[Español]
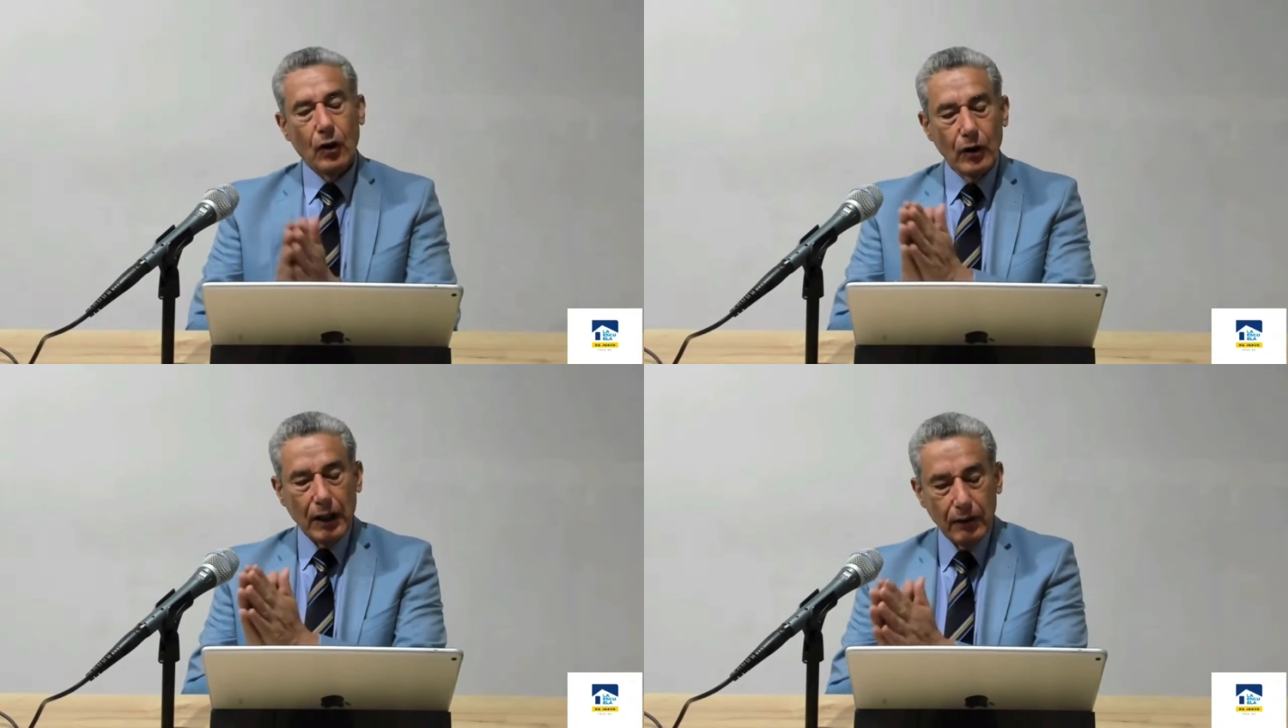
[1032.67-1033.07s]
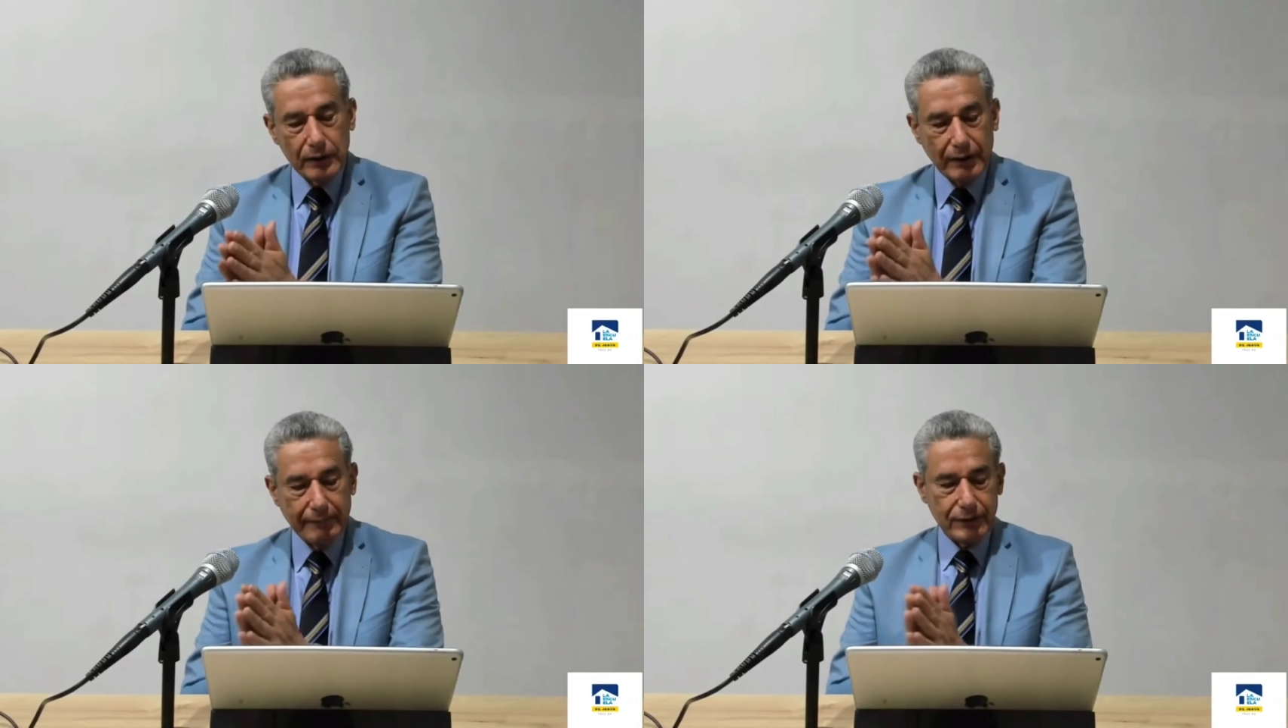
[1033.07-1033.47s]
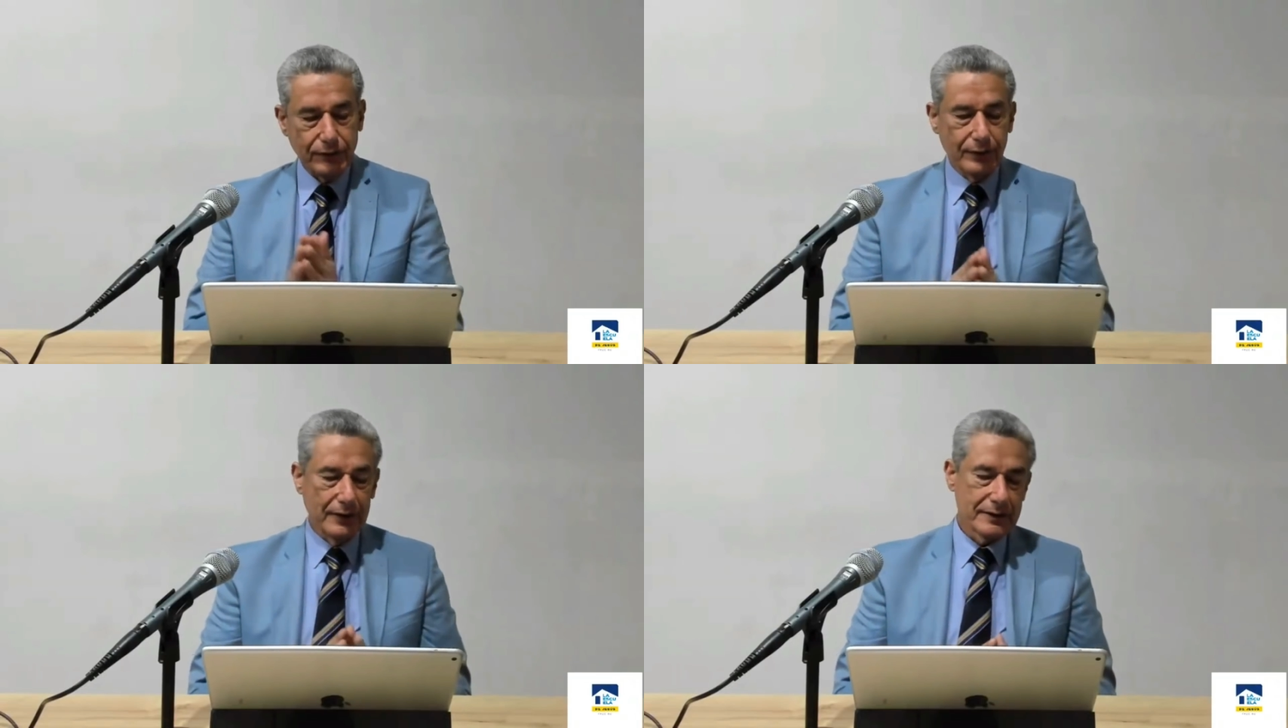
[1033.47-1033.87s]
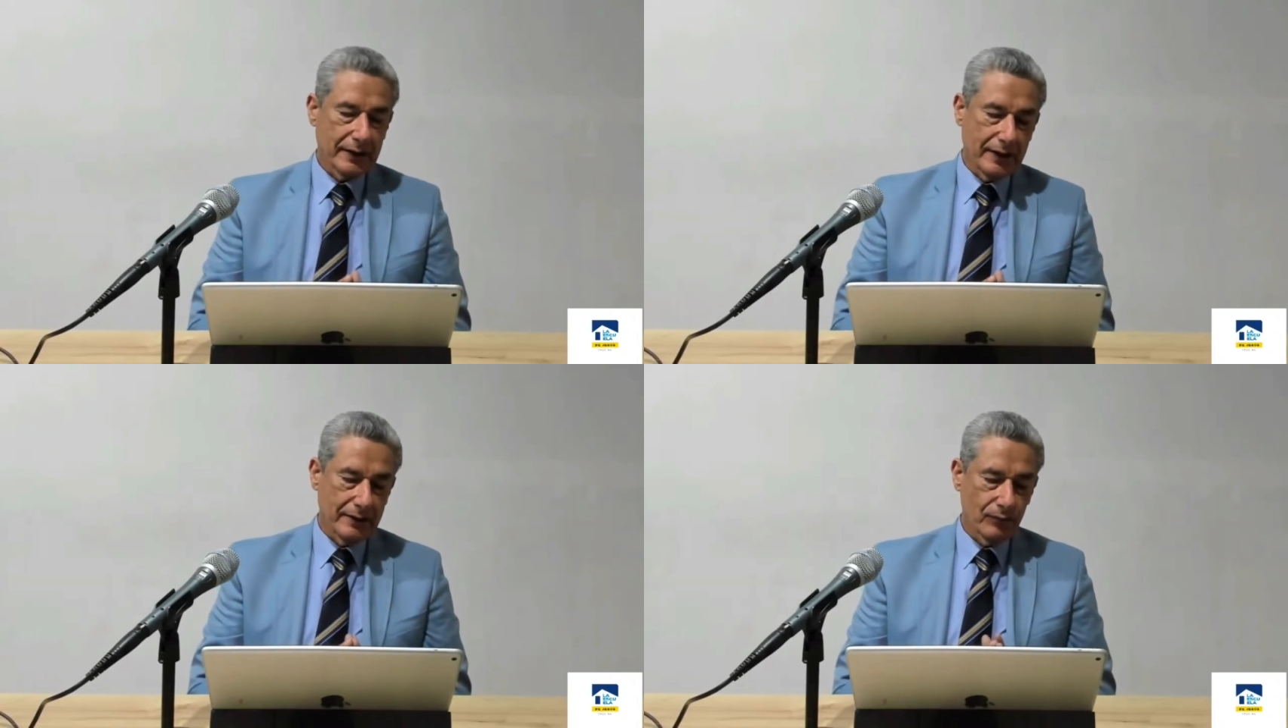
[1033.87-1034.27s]
o la otra versión
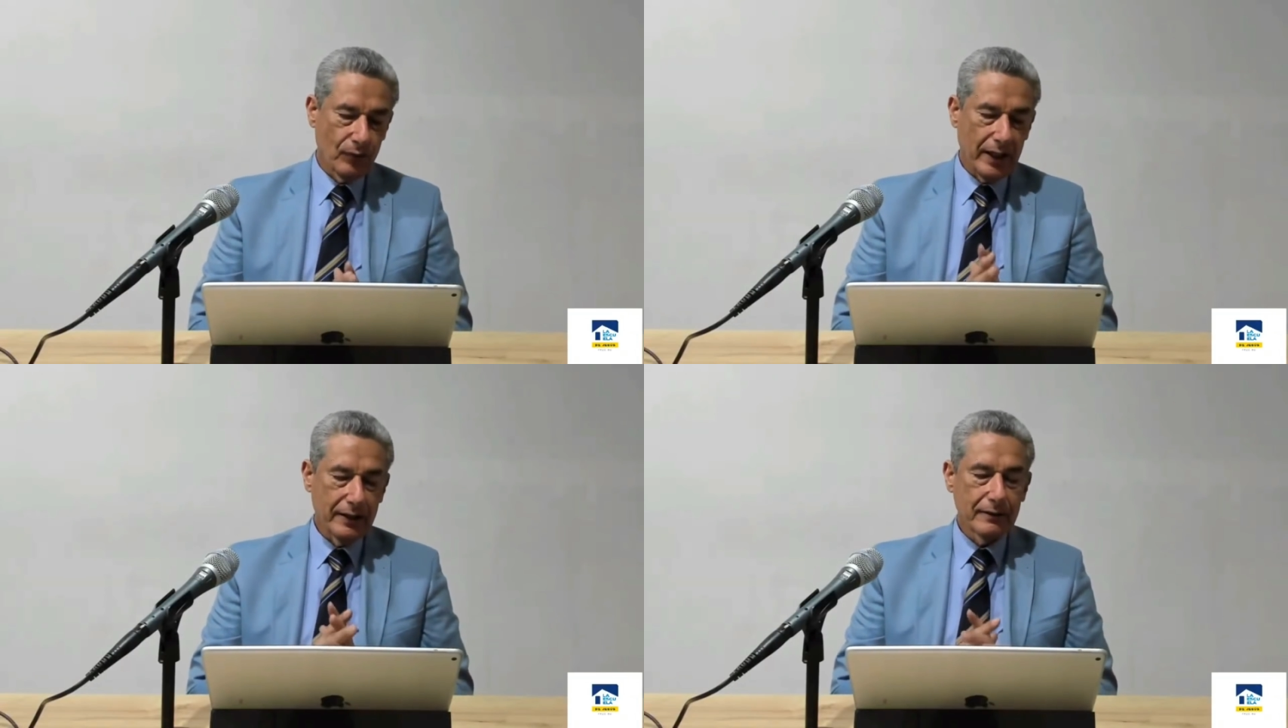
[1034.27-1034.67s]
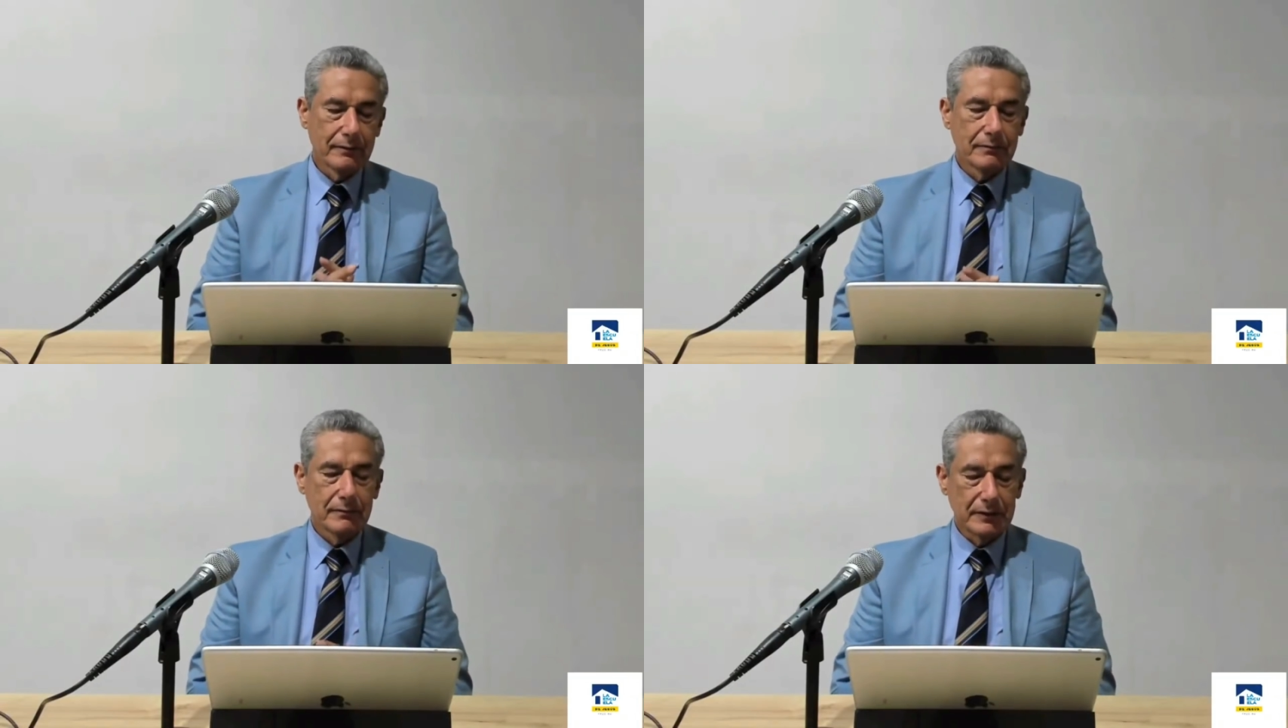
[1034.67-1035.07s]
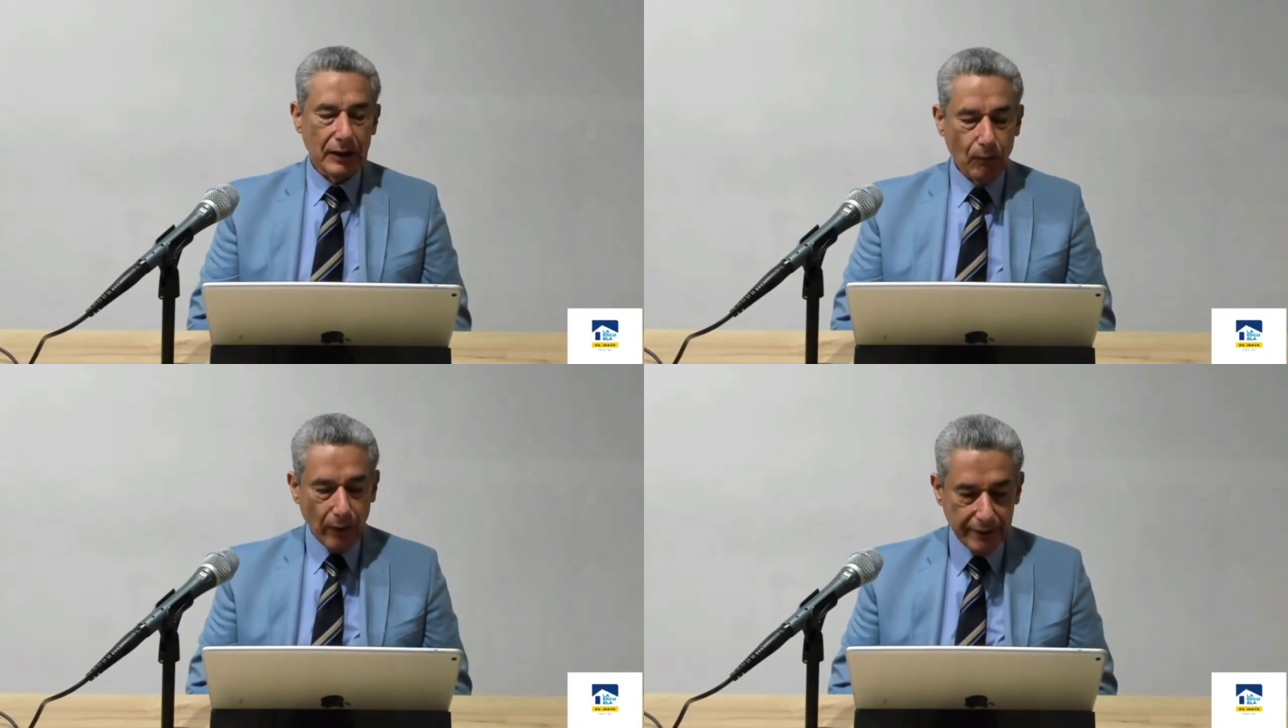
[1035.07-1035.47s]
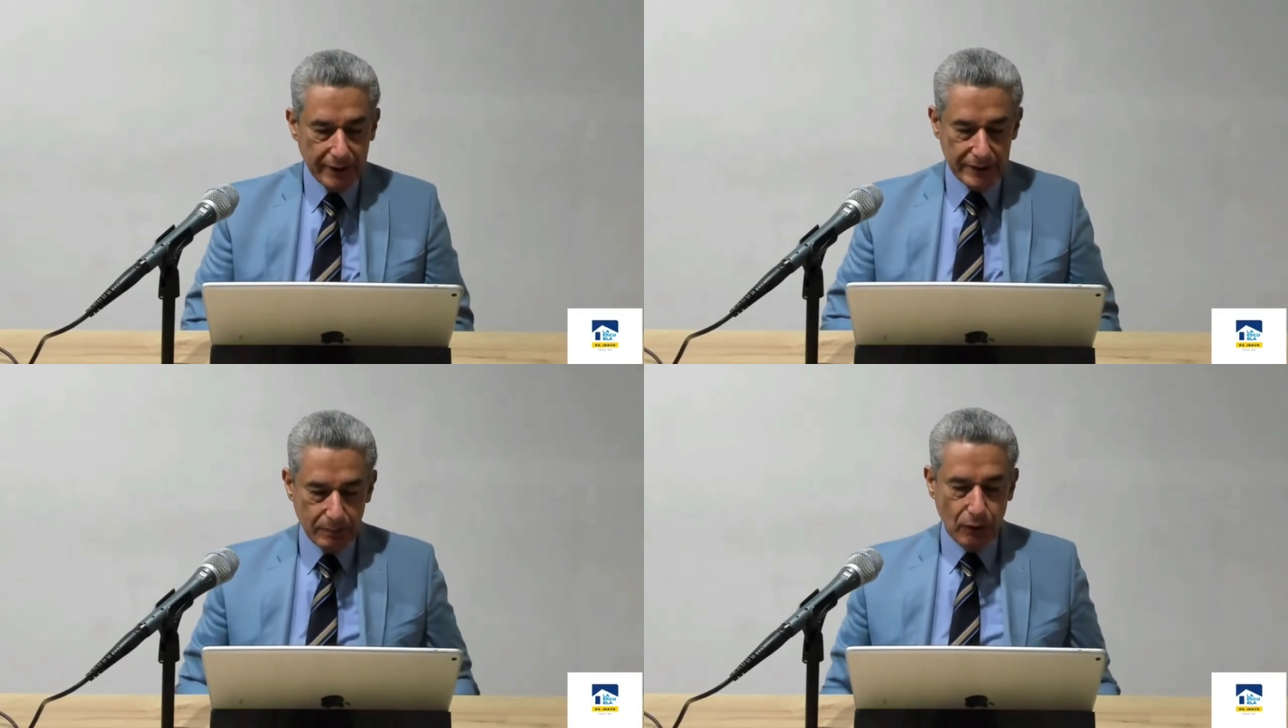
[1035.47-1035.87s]
dice que fueran de buen
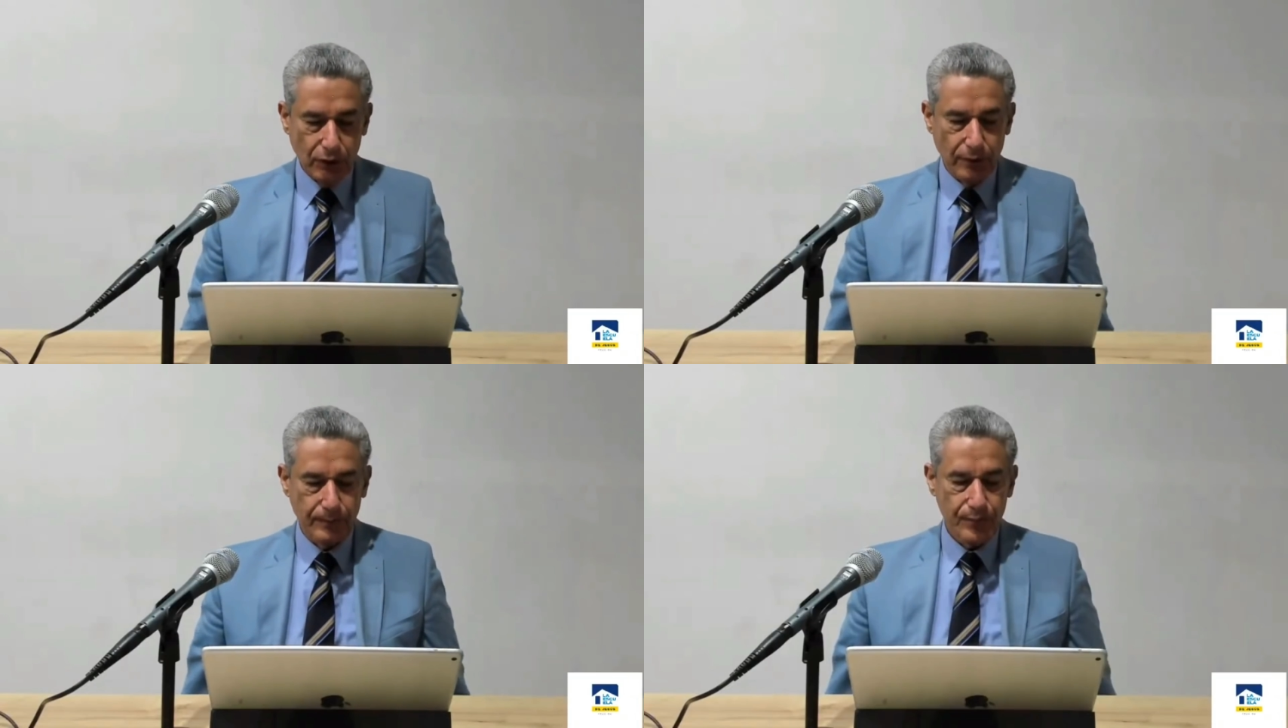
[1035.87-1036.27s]
testimonio.